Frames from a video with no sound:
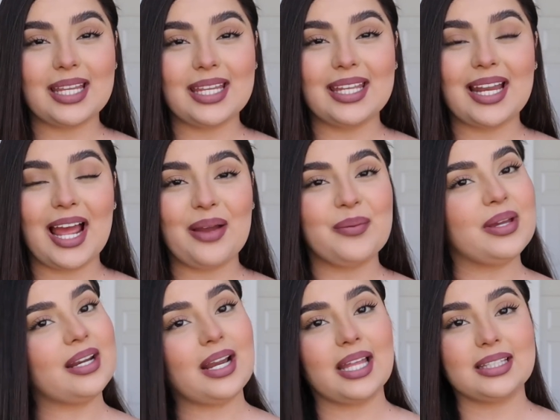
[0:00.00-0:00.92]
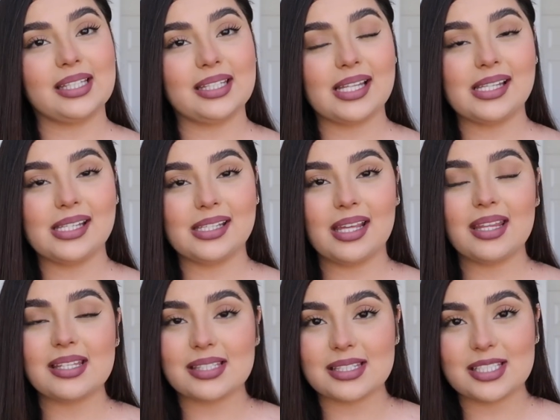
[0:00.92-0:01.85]
ir a ver la tienda en línea
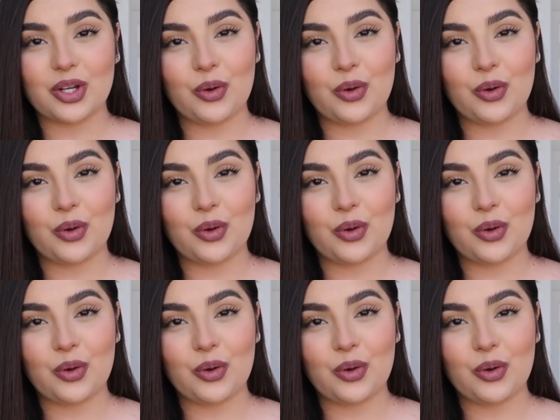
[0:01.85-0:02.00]
de Esencia